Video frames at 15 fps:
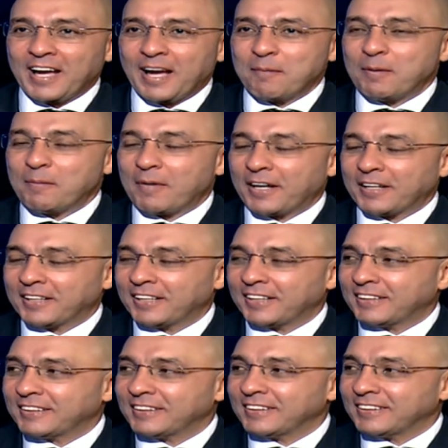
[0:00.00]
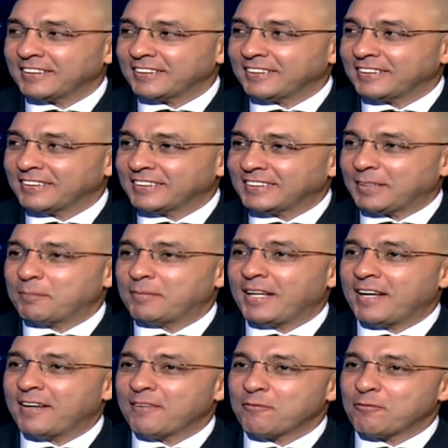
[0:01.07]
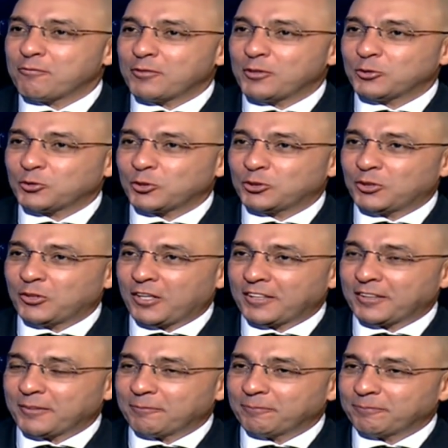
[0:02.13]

قبل ما حضرتك تسيبنا في الاستوديو النهارده